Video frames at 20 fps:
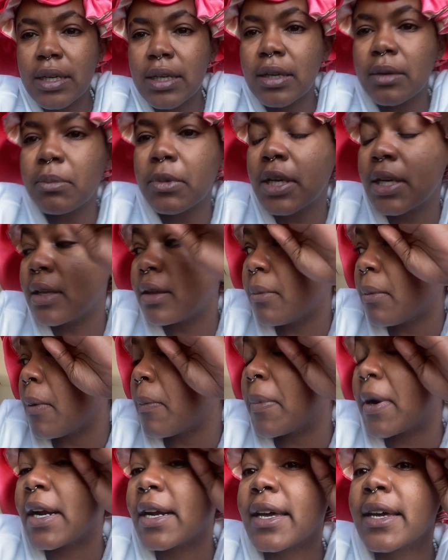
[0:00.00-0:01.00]
câmera aqui na minha
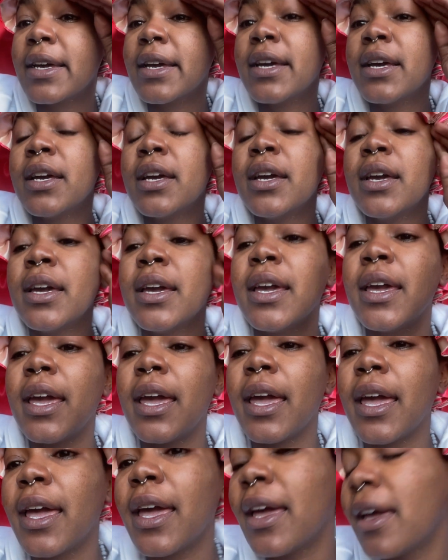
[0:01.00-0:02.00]
perna.
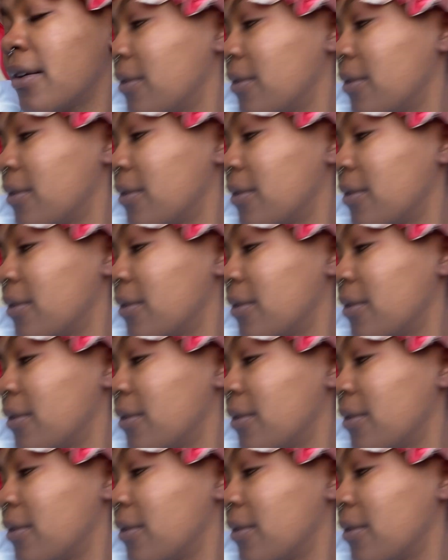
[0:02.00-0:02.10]
É,